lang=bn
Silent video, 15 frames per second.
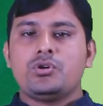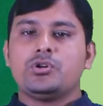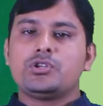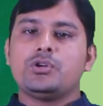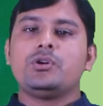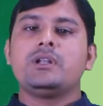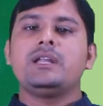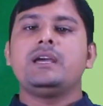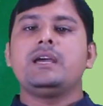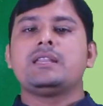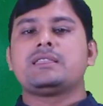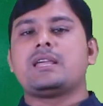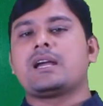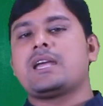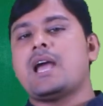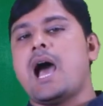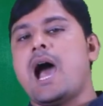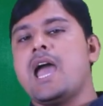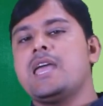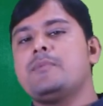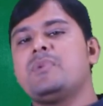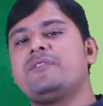হতে হলে তাকে
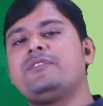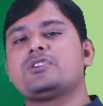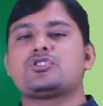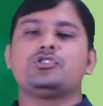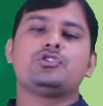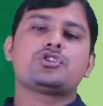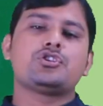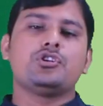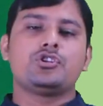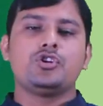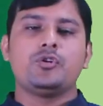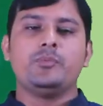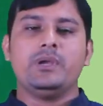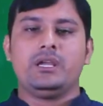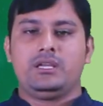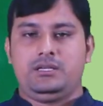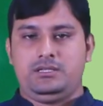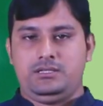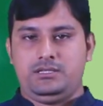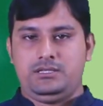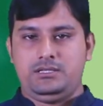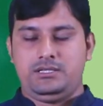আইএমএফ এর সদস্য হতে হবে
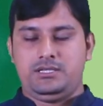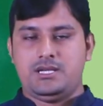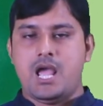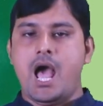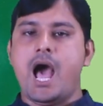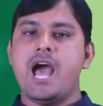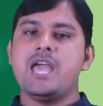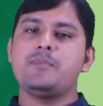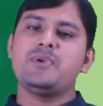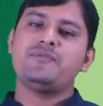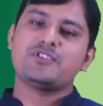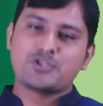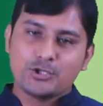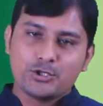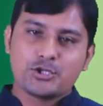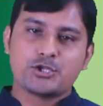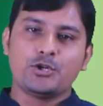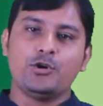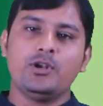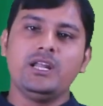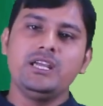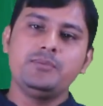আইএমএফ এর সদস্য
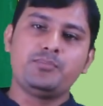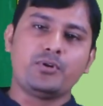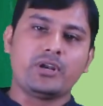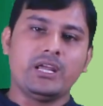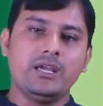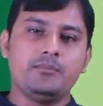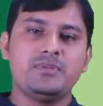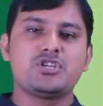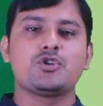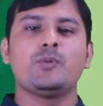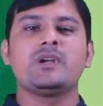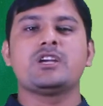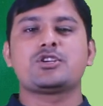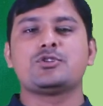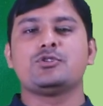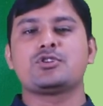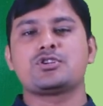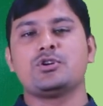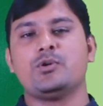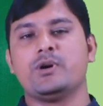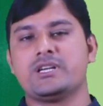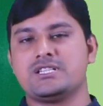হলেই পরে বিশ্বব্যাংকের সদস্য
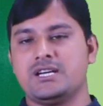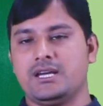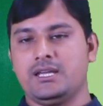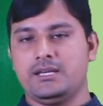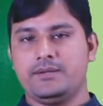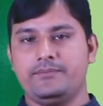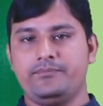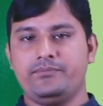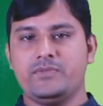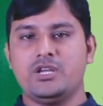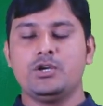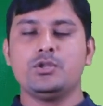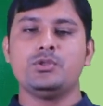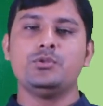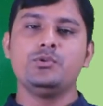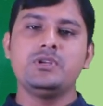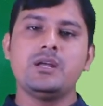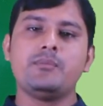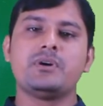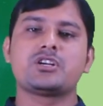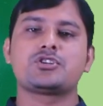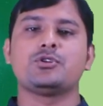হওয়া যায় দুই
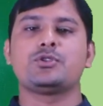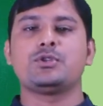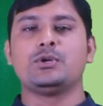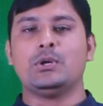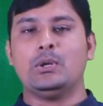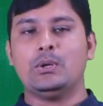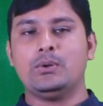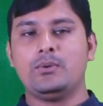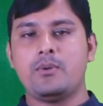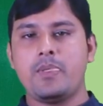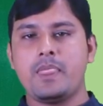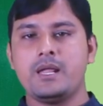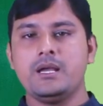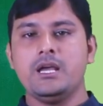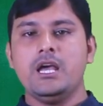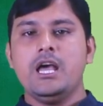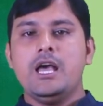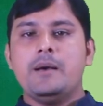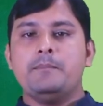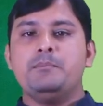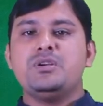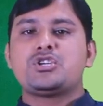নম্বর সত্য হলো
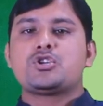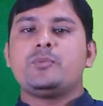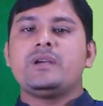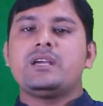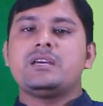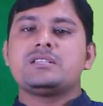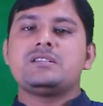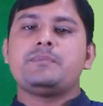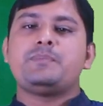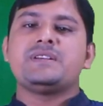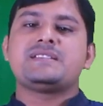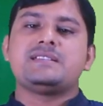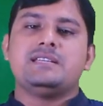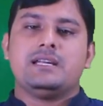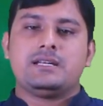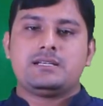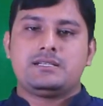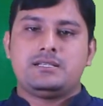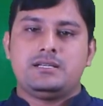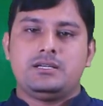বিশ্বব্যাংকের যে প্রেসিডেন্ট